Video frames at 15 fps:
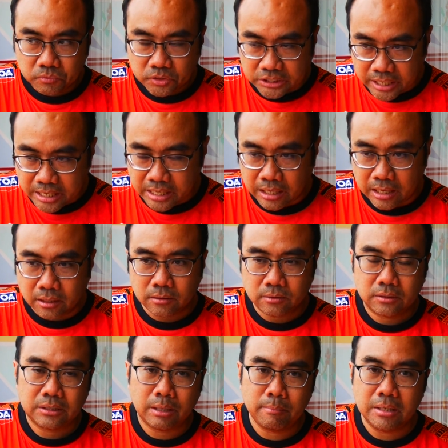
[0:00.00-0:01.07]

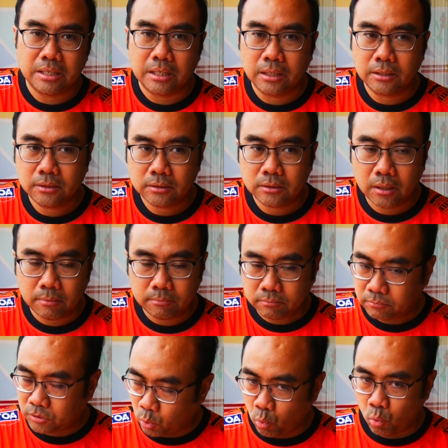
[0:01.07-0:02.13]
4 เสมอ
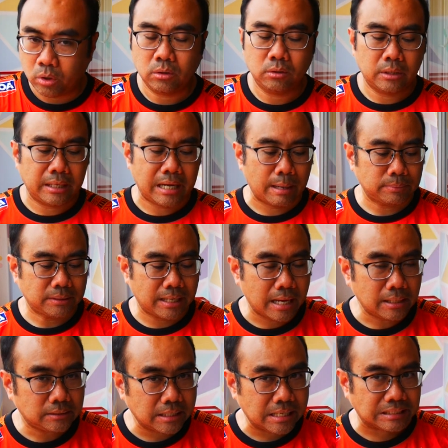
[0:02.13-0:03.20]
0 นะครับ ชนะ
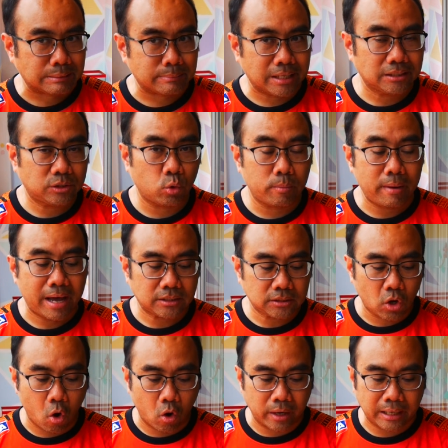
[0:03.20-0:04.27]
4 เสมอ 0 แพ้
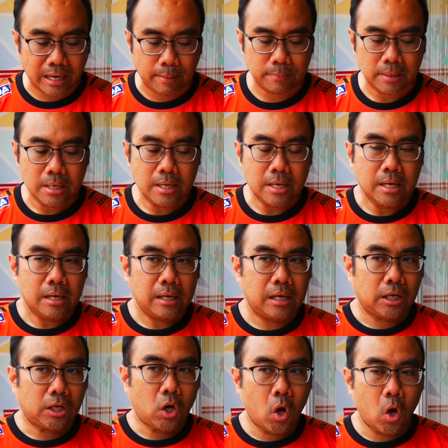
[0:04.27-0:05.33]
2 นะครับ
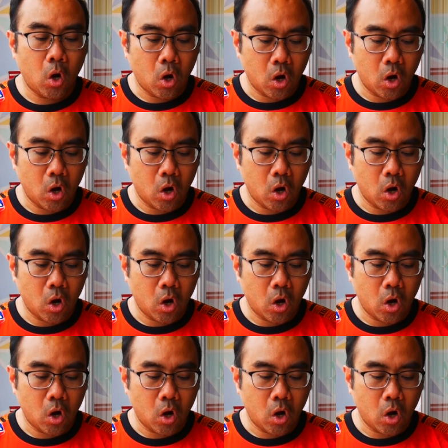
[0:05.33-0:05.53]
แล้วก็